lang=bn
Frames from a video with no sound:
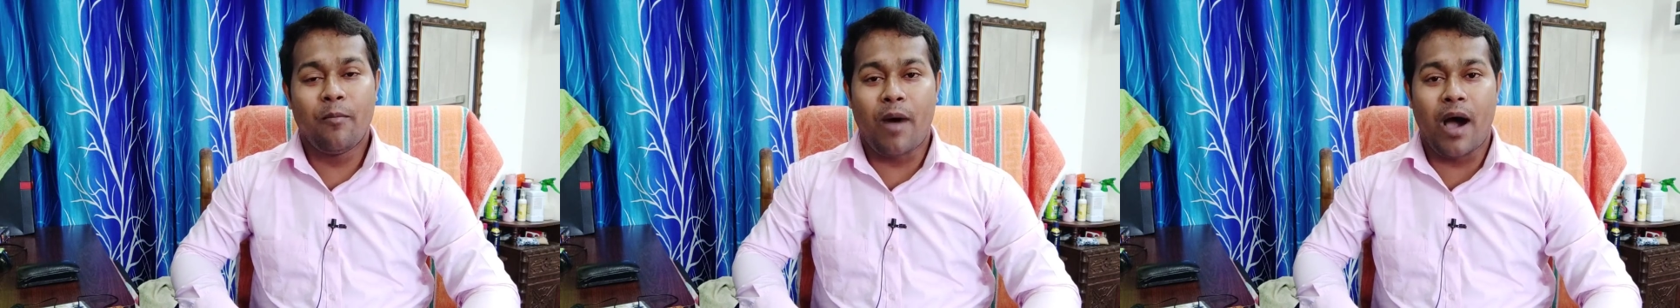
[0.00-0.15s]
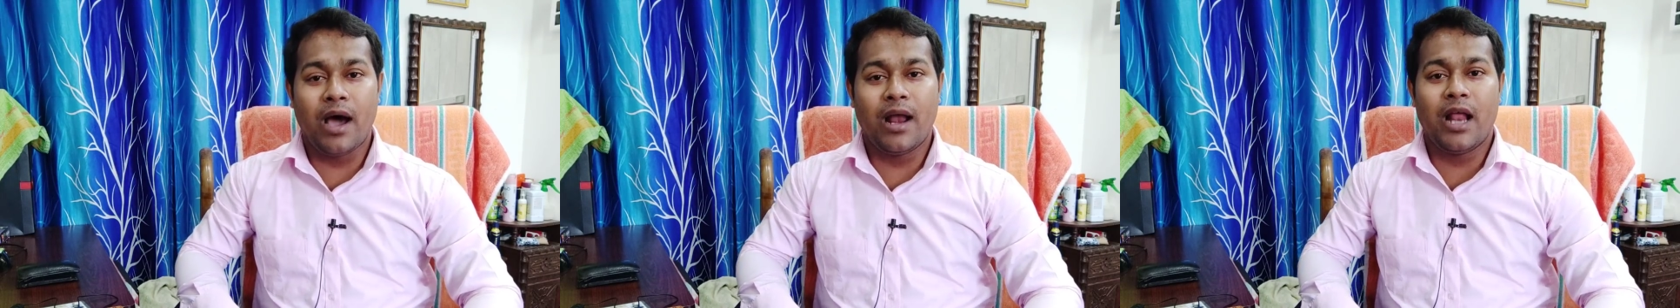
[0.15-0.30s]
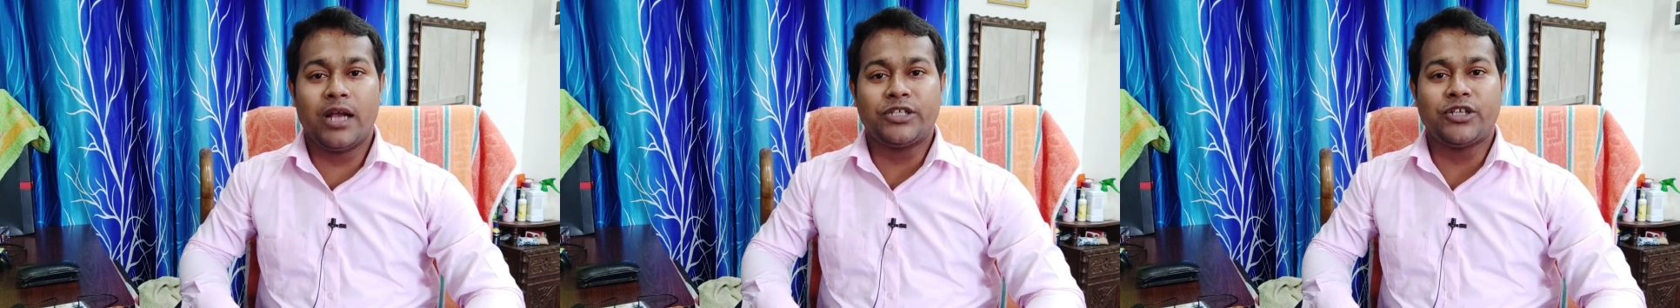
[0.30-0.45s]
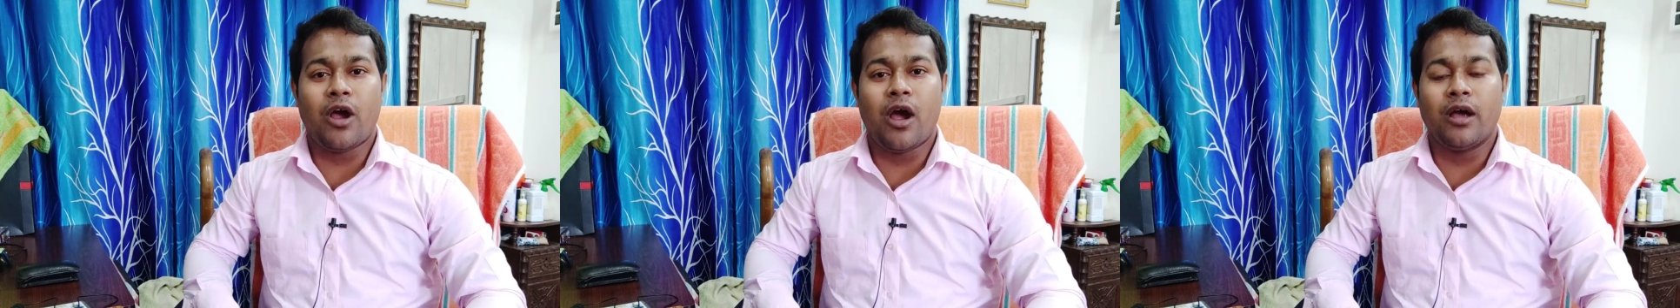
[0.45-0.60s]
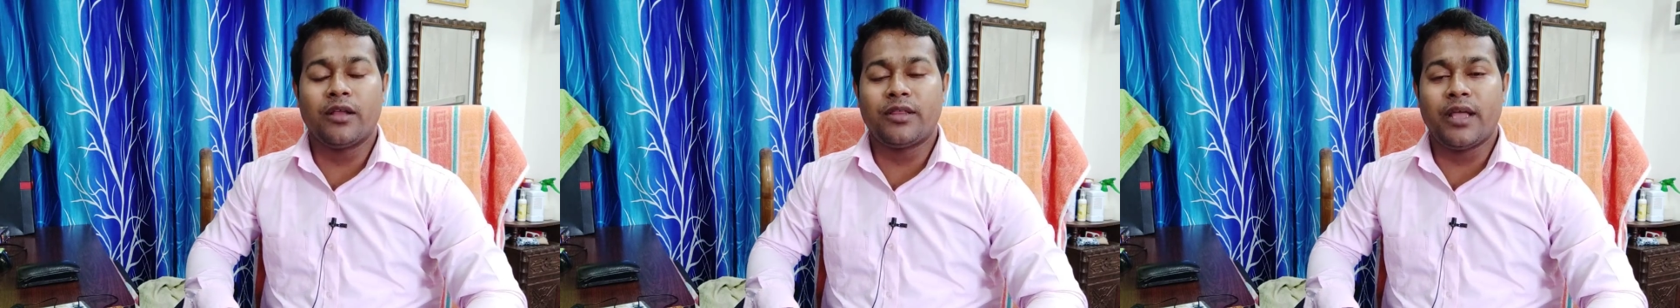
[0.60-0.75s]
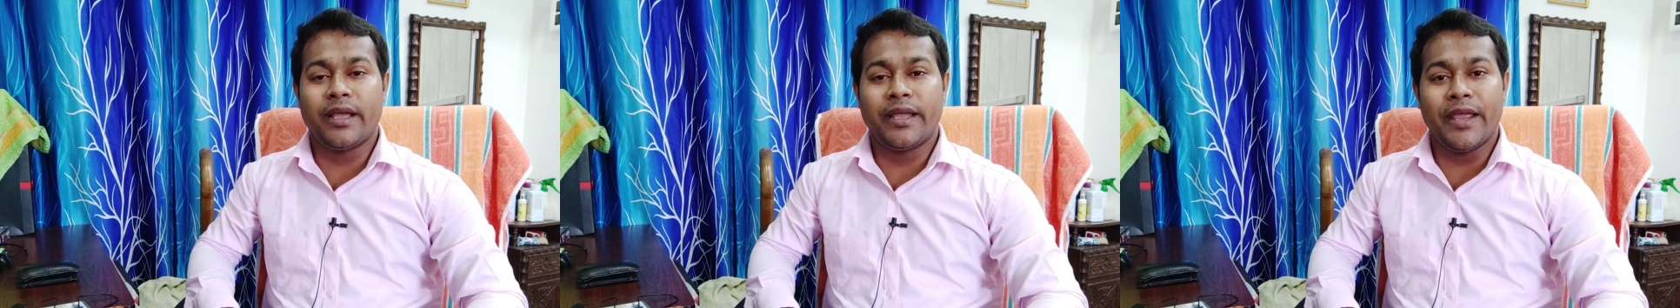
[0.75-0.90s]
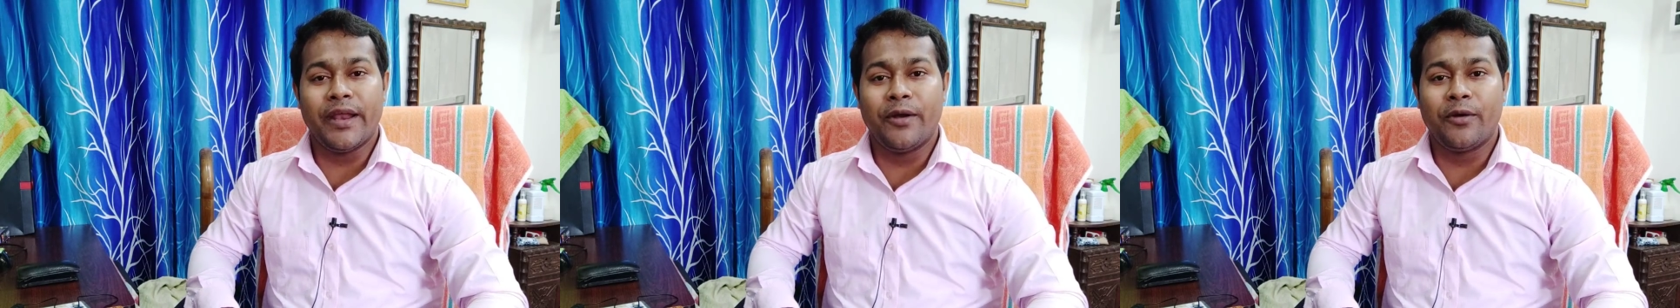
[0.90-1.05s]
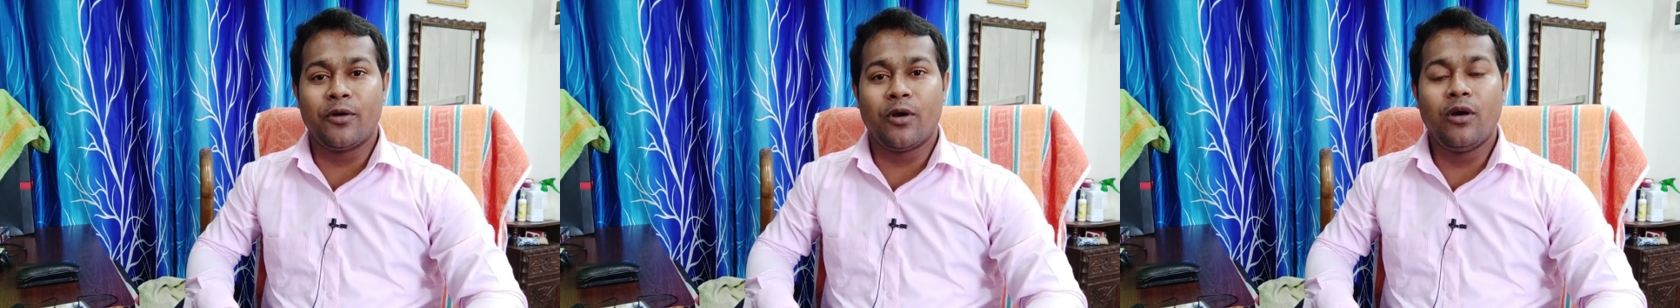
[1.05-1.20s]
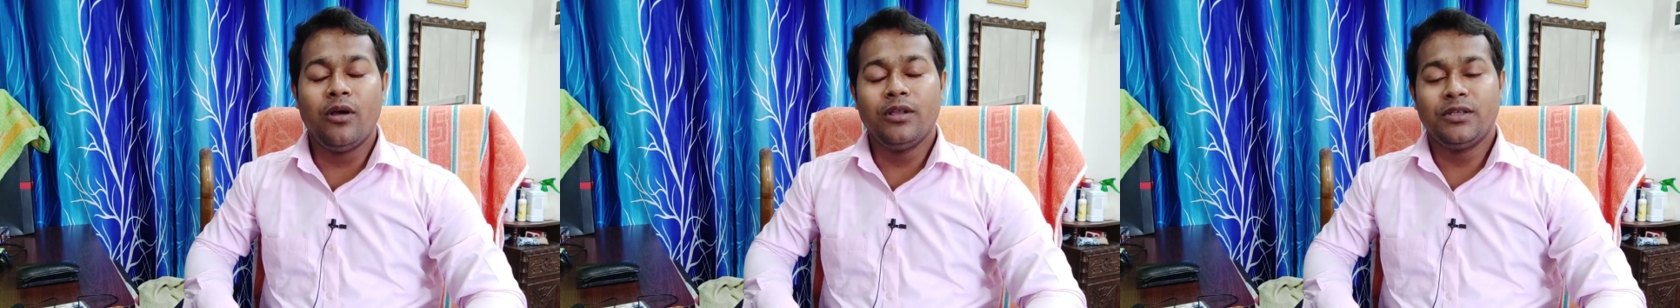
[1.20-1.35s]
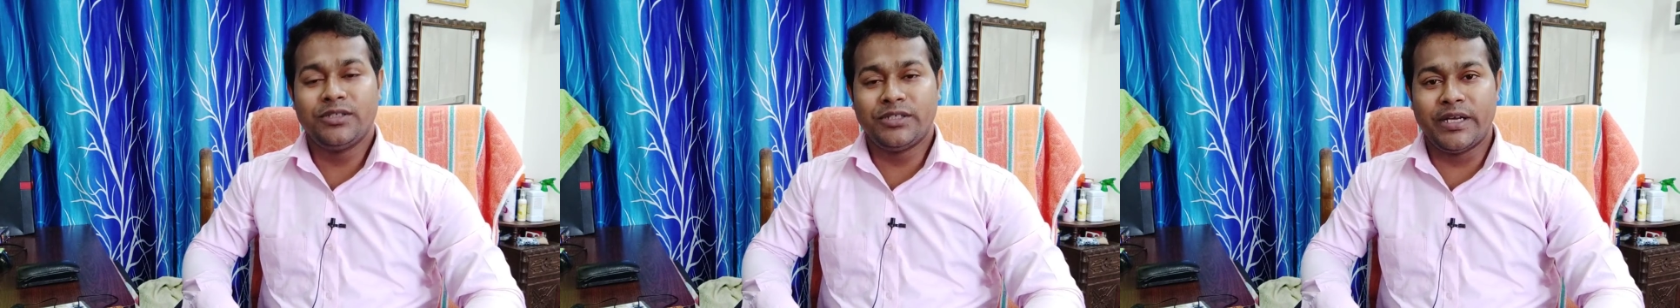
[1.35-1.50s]
বাংলা সহায়তা কেন্দ্র
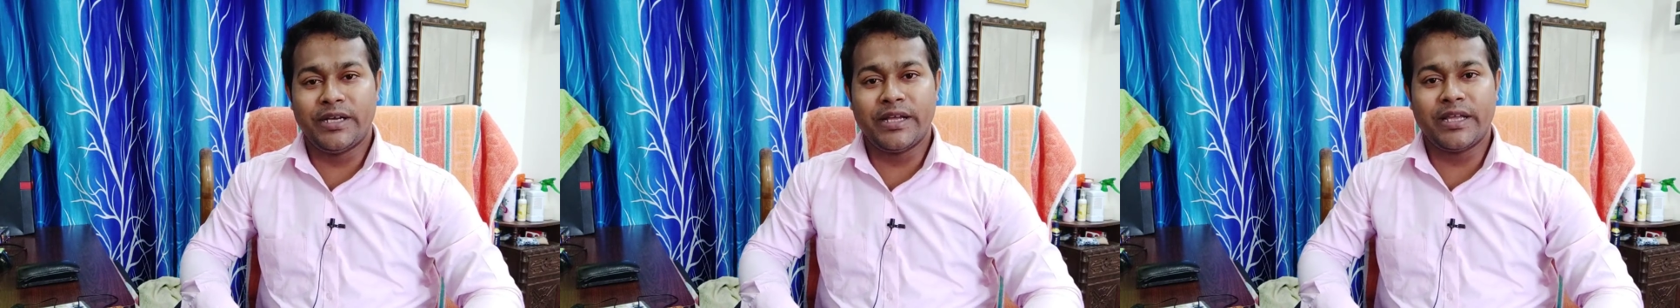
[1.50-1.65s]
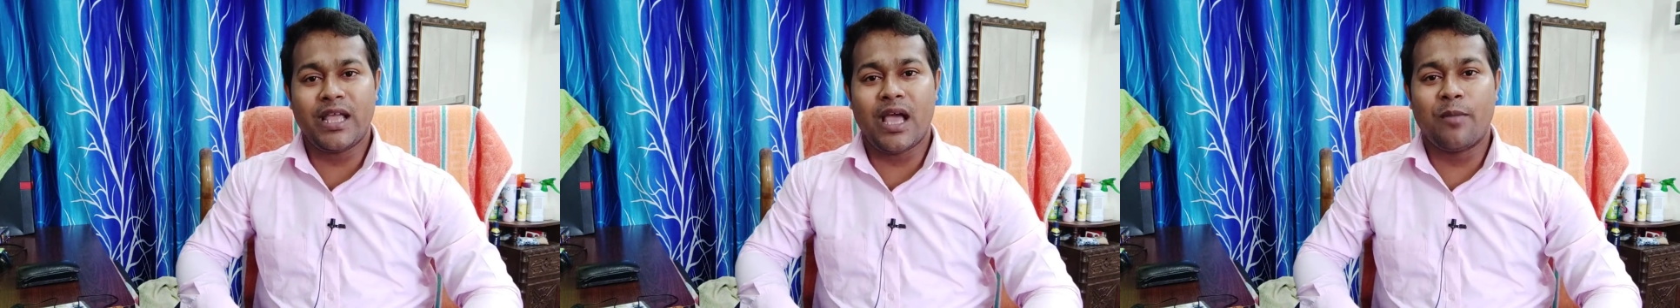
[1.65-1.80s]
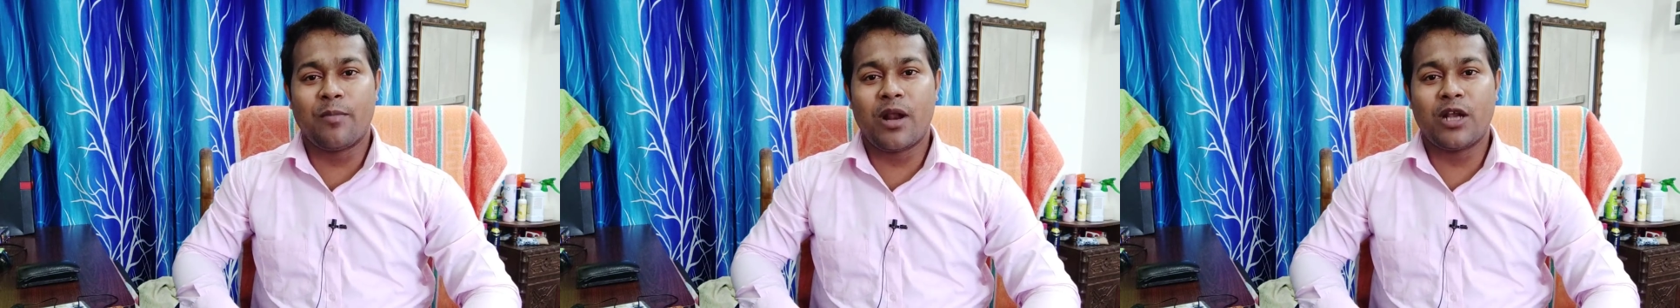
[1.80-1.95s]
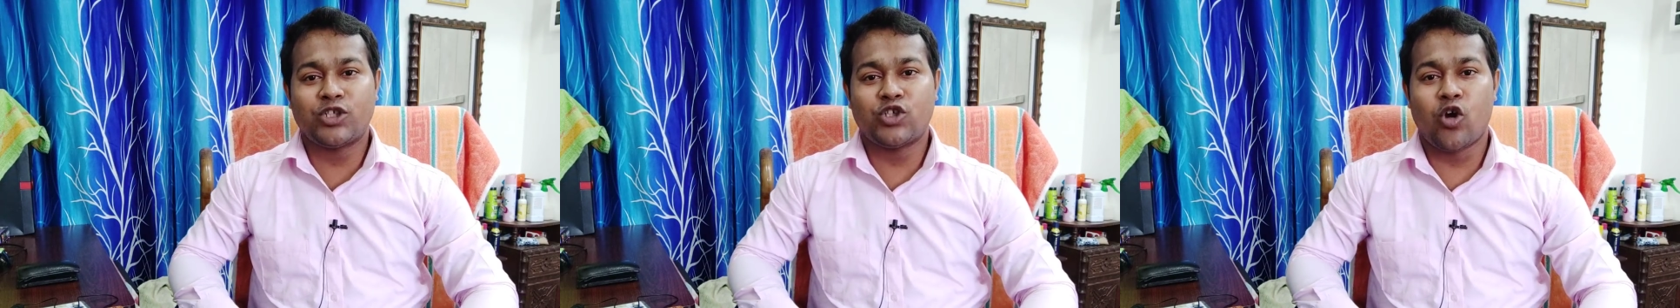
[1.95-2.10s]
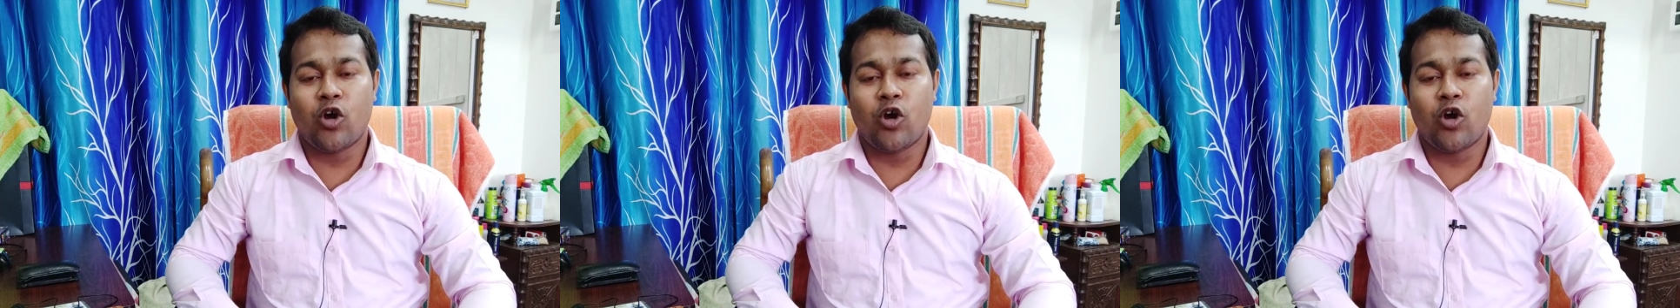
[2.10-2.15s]
যেটাকে আমরা